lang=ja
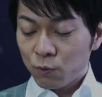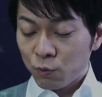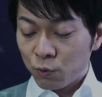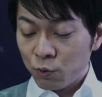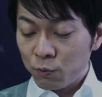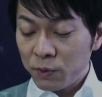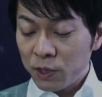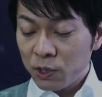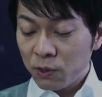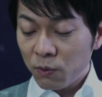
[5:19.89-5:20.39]

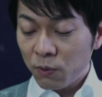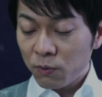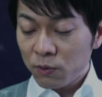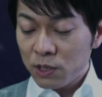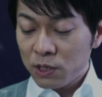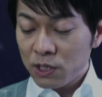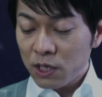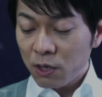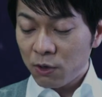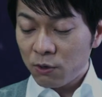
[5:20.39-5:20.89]
海のお
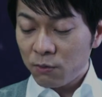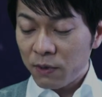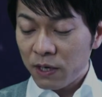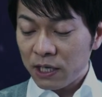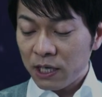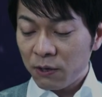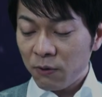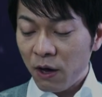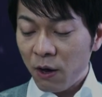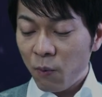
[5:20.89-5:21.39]
じさんお化
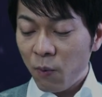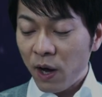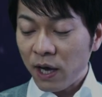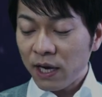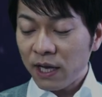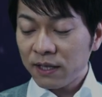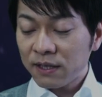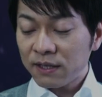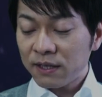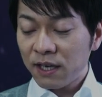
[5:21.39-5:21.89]
けは
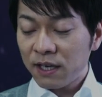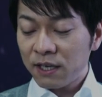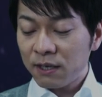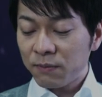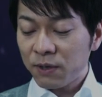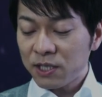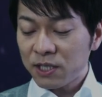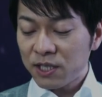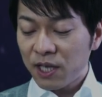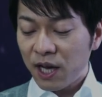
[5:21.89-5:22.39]
笑って言い
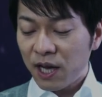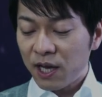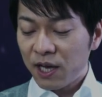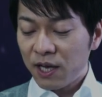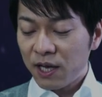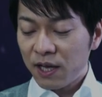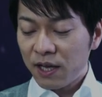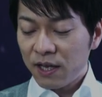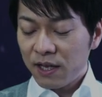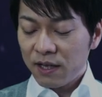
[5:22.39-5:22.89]
ました
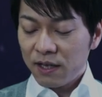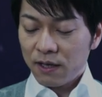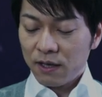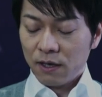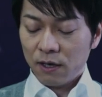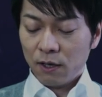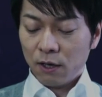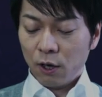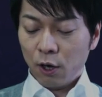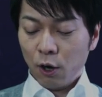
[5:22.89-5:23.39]

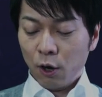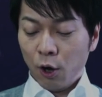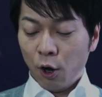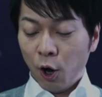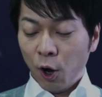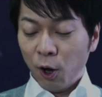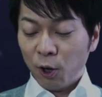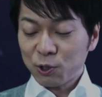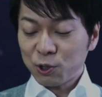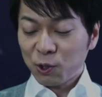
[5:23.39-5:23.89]

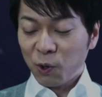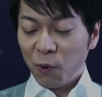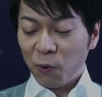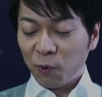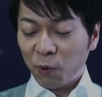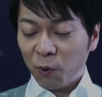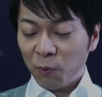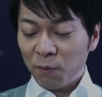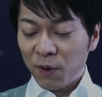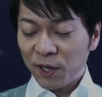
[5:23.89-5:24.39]
あそ
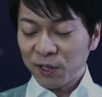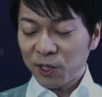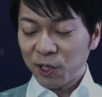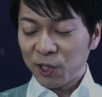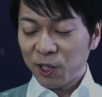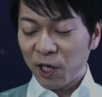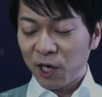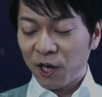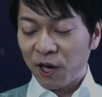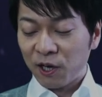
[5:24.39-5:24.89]
こま
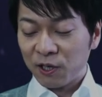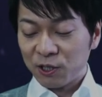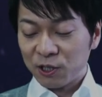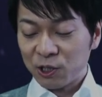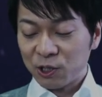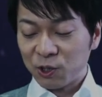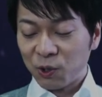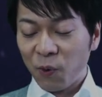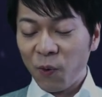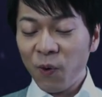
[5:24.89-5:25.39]
でなら
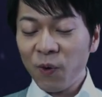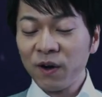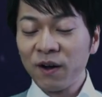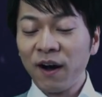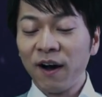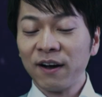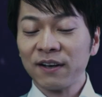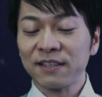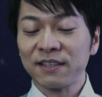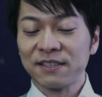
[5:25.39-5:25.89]
ひと
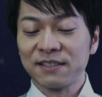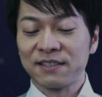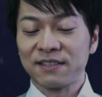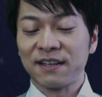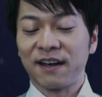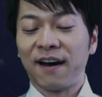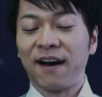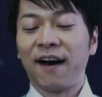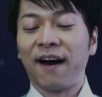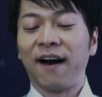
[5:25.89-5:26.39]
かき
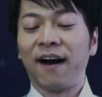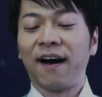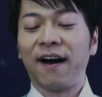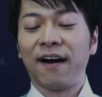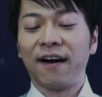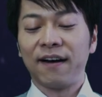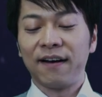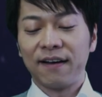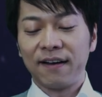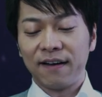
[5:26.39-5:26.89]

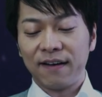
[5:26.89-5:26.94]
さ